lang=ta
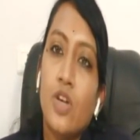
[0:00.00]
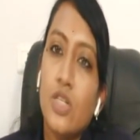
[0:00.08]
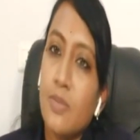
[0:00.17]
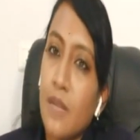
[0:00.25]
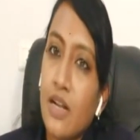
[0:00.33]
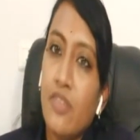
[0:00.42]

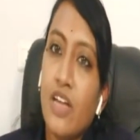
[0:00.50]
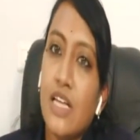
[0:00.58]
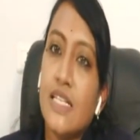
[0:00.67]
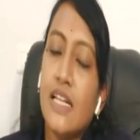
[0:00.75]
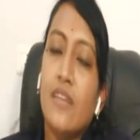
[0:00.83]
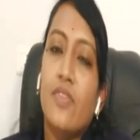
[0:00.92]
என்போர்ஸ்மெண்ட்
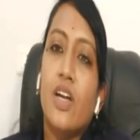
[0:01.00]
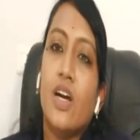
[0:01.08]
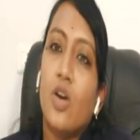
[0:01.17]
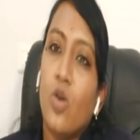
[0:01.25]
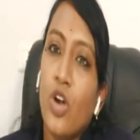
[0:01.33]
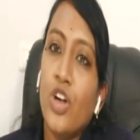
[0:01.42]
ஃபேஸ்ல வி
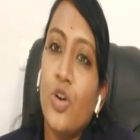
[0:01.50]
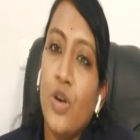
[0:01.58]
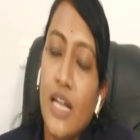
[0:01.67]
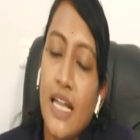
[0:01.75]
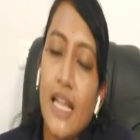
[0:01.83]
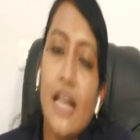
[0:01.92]
ஆர் கோயிங் டு
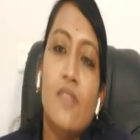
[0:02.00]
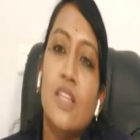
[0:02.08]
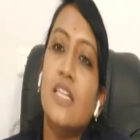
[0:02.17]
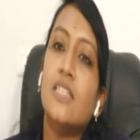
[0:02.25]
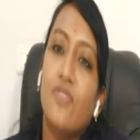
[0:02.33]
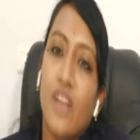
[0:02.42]
டீல்
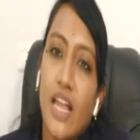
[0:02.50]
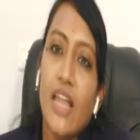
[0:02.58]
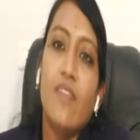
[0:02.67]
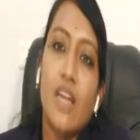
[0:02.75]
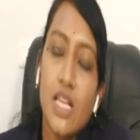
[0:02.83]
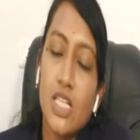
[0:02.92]
வித் இஸ்
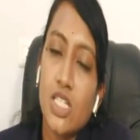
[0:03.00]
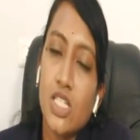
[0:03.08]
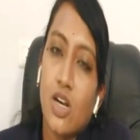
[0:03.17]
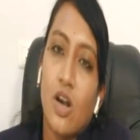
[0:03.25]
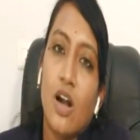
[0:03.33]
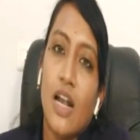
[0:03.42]
வெரி வெரி
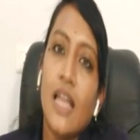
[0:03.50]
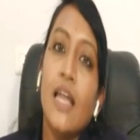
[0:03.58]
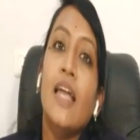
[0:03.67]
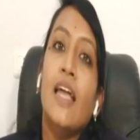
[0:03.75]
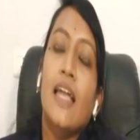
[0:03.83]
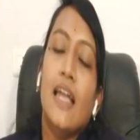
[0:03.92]
ஸ்ட்ராங்லி
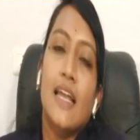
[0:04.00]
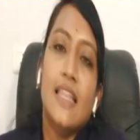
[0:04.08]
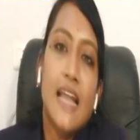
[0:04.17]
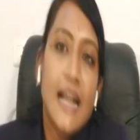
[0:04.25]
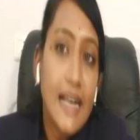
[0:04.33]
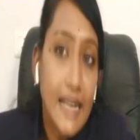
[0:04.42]
ஏன்னா
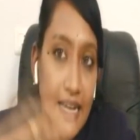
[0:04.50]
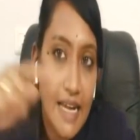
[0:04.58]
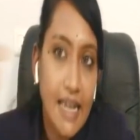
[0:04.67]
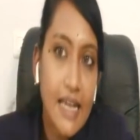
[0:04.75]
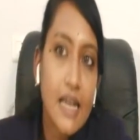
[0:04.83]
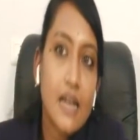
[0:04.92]
த
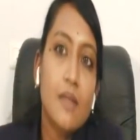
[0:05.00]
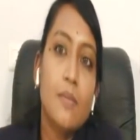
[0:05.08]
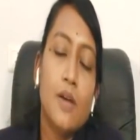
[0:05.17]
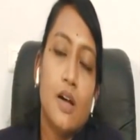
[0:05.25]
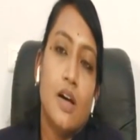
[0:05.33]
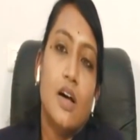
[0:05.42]
என்டையர்
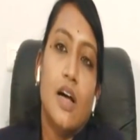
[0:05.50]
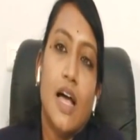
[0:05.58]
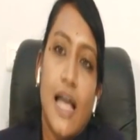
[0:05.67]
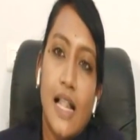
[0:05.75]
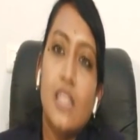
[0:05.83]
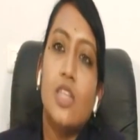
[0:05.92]

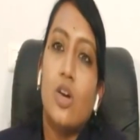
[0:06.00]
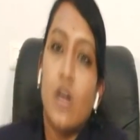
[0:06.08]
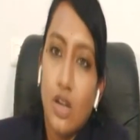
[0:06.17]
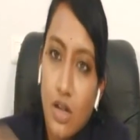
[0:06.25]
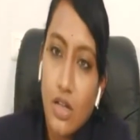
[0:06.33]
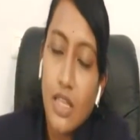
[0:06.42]

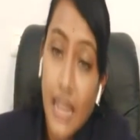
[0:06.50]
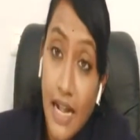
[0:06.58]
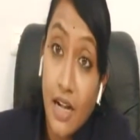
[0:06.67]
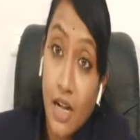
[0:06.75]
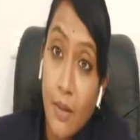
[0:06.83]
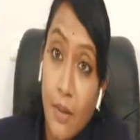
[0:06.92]
ஹெல்த்தோட
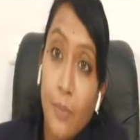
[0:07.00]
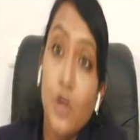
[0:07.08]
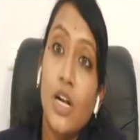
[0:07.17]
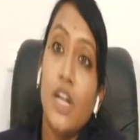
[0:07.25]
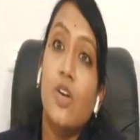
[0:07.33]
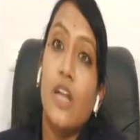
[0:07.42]

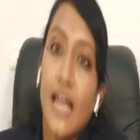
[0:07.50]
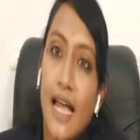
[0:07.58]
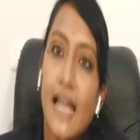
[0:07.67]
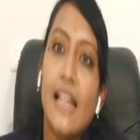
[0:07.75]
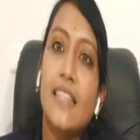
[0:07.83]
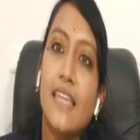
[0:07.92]
கம்யூனிட்டியோட
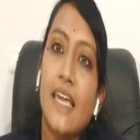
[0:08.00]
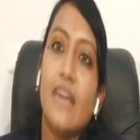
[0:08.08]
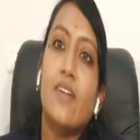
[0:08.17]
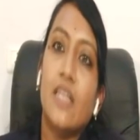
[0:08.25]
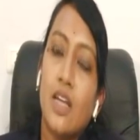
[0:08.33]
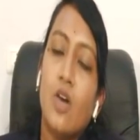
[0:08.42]

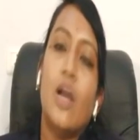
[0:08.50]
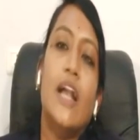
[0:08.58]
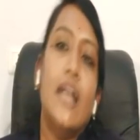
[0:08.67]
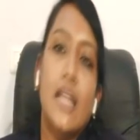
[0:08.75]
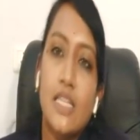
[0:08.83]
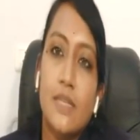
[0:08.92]
ஹெல்த்தையே வந்து அவங்க
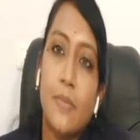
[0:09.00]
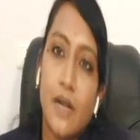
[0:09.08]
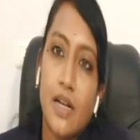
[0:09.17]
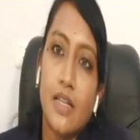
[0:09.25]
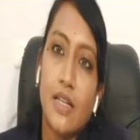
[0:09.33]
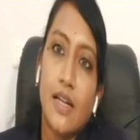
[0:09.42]
என்டேஞ்சர்
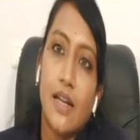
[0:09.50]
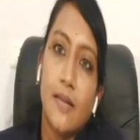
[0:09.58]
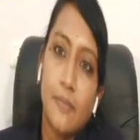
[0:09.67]
பண்றதுனால